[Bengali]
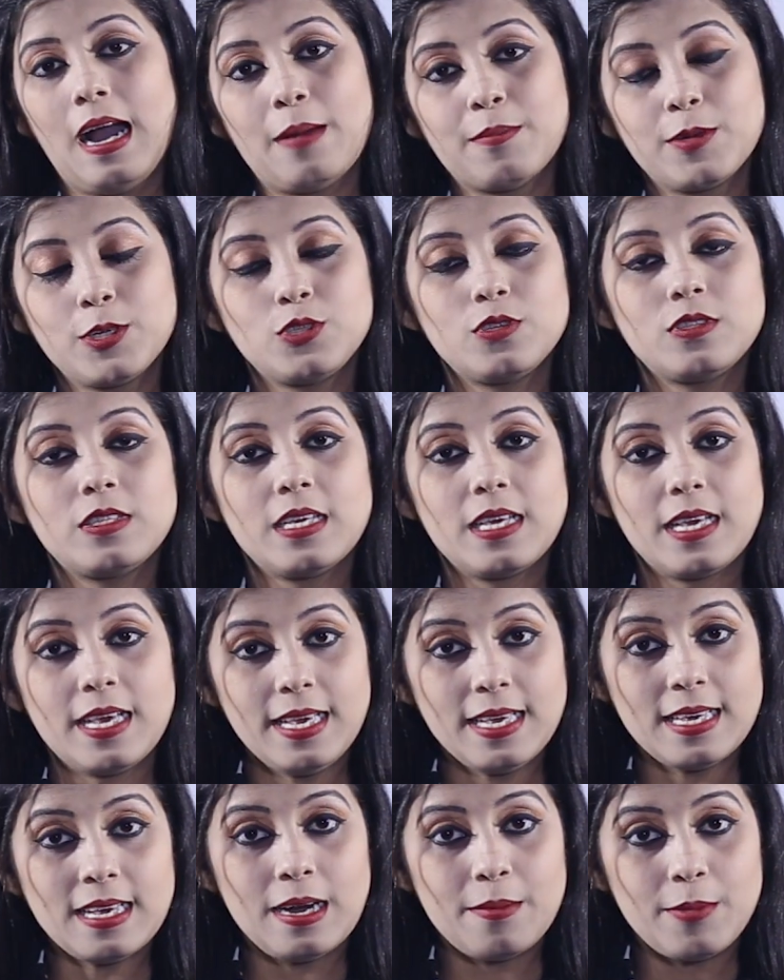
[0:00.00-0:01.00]
আমরা যদি
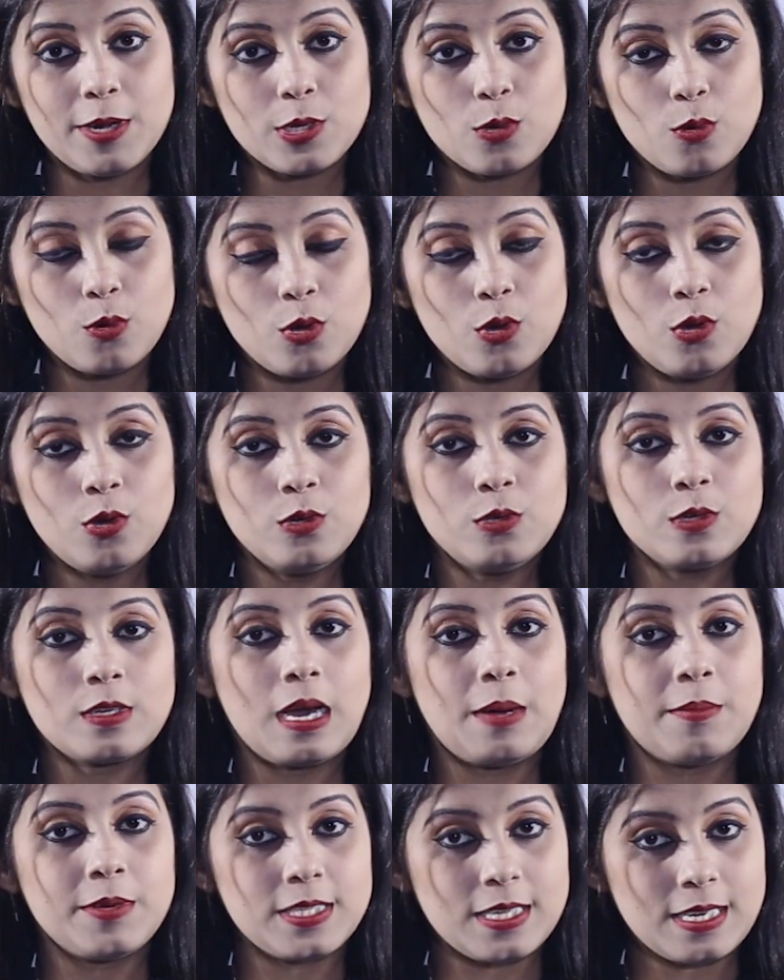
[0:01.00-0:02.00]
এই খাবারগুলো হলো
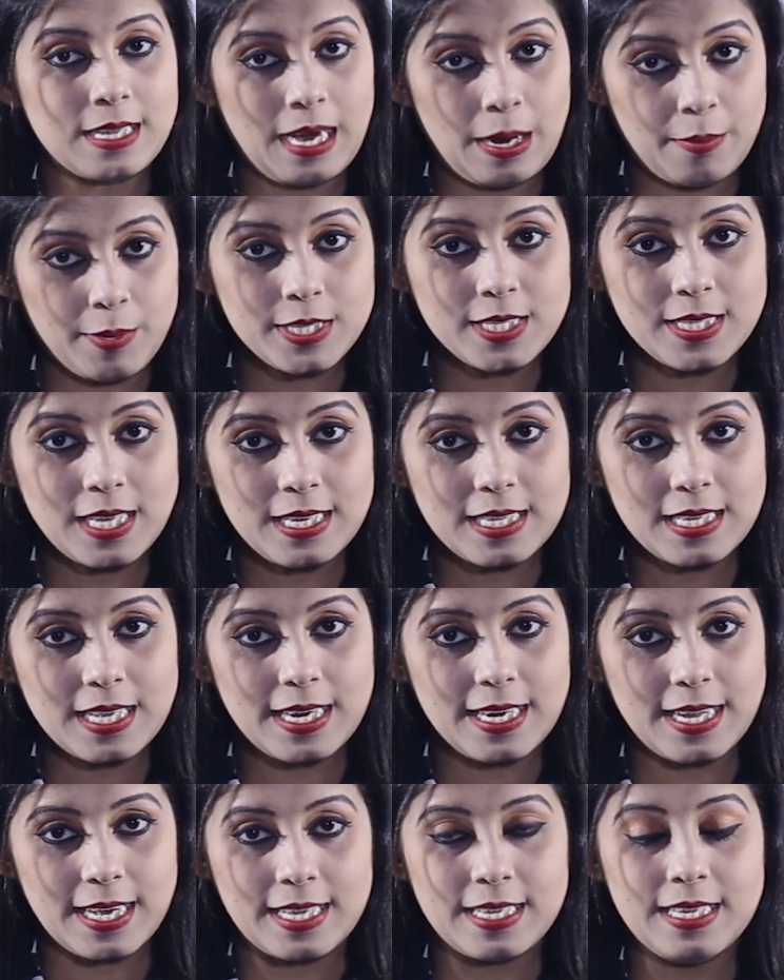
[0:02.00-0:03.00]
আমাদের খাবার
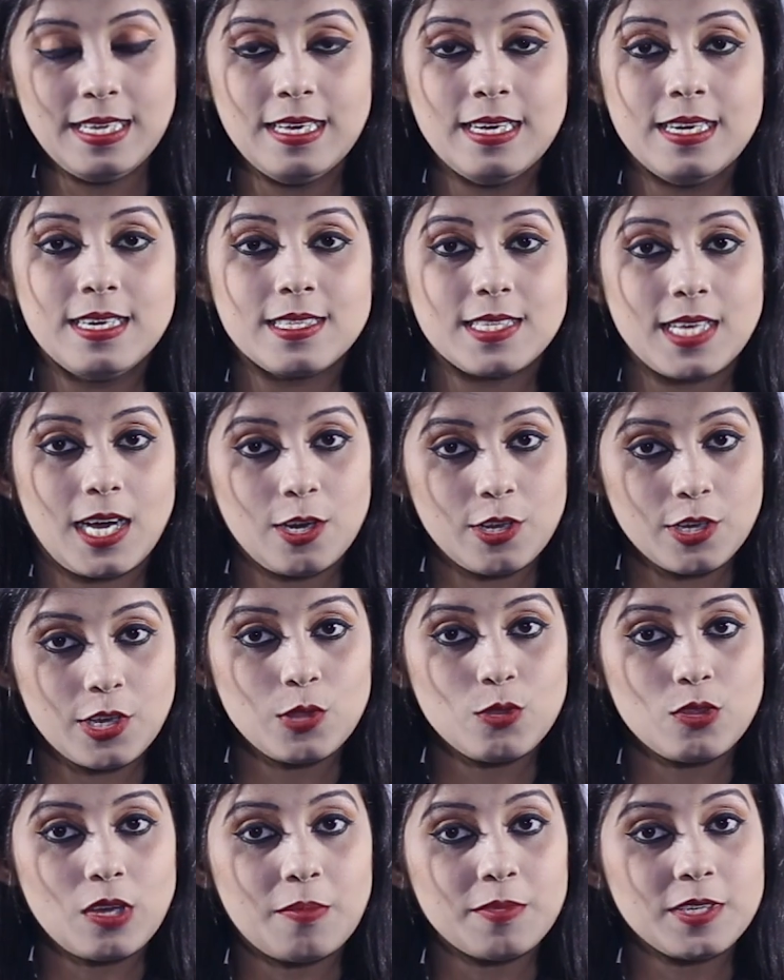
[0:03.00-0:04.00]
তালিকায় রাখি তাহলে
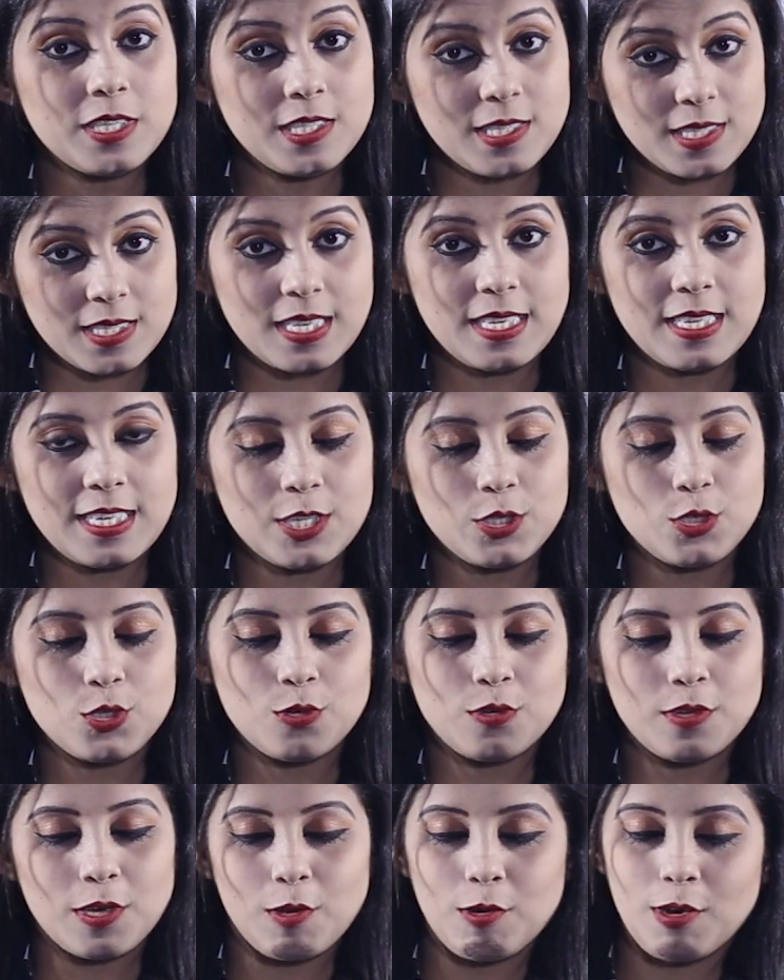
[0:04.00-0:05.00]
কিন্তু আমাদের স্কিনের
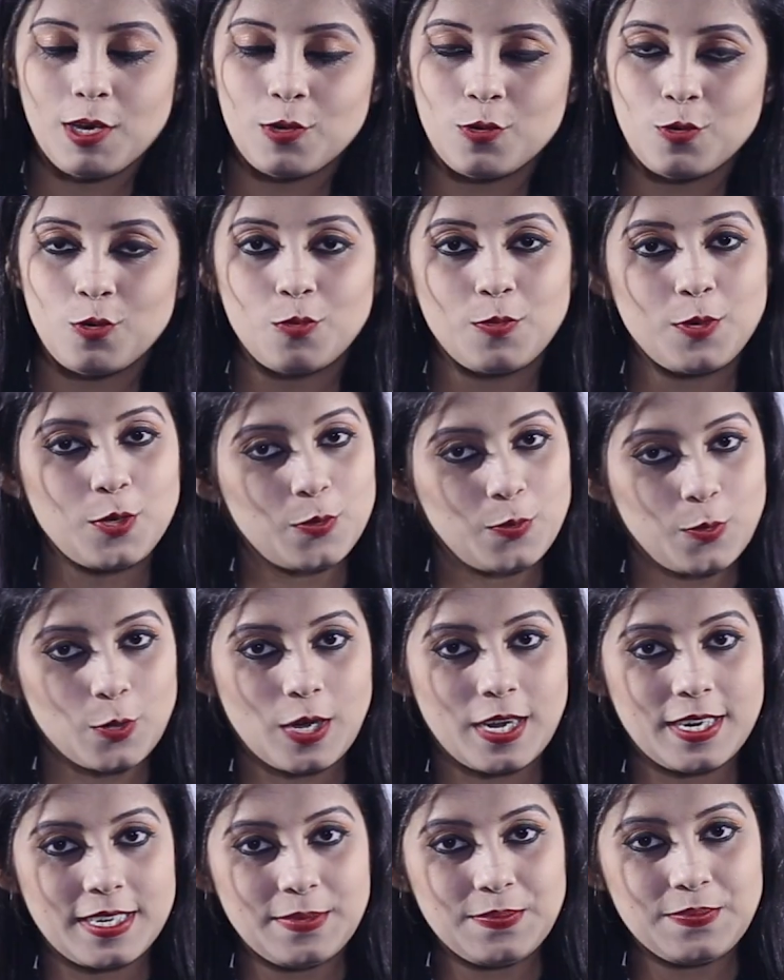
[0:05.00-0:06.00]
জন্য এগুলো খুবই
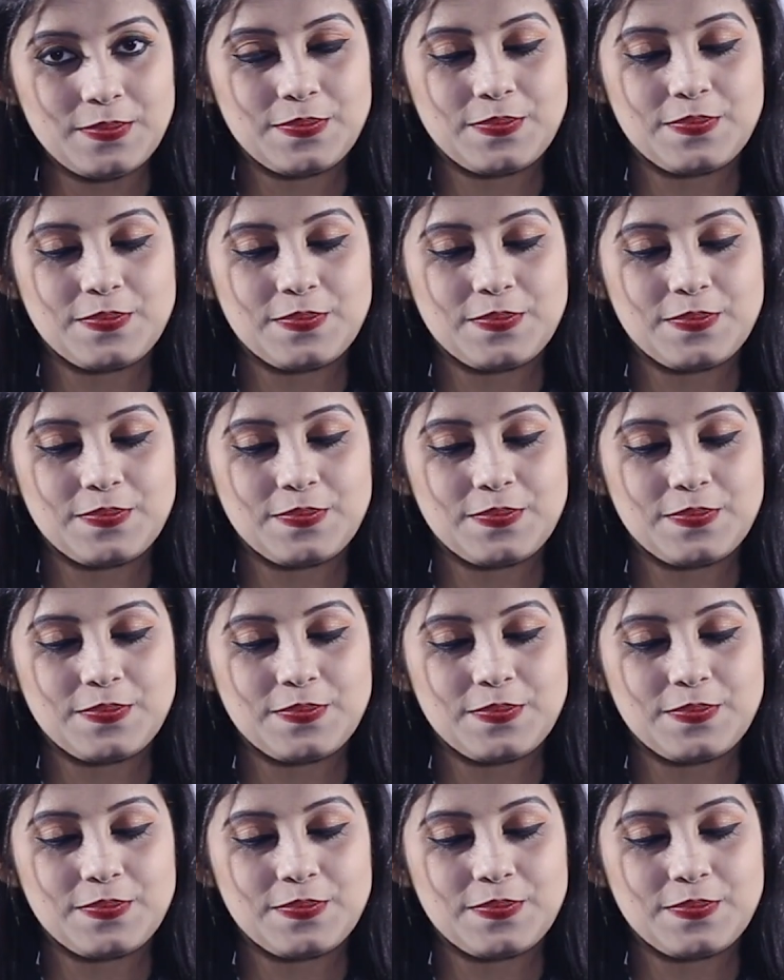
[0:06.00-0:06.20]
উপকারী